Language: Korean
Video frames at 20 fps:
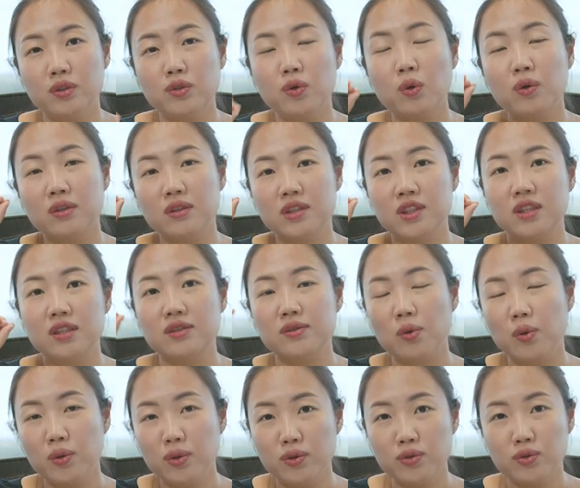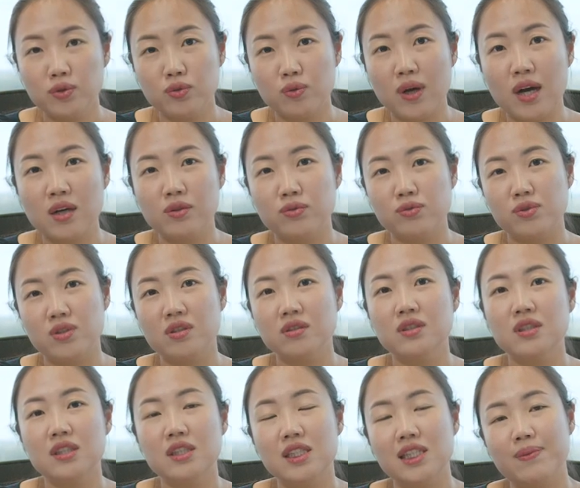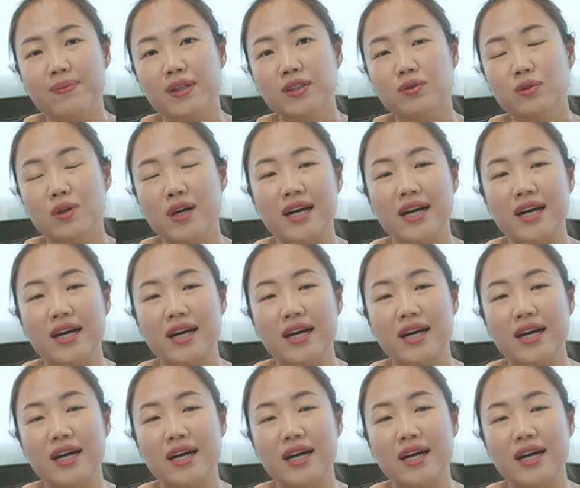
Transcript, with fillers: 소, 즉, 소유주와 운영진이 일반적으로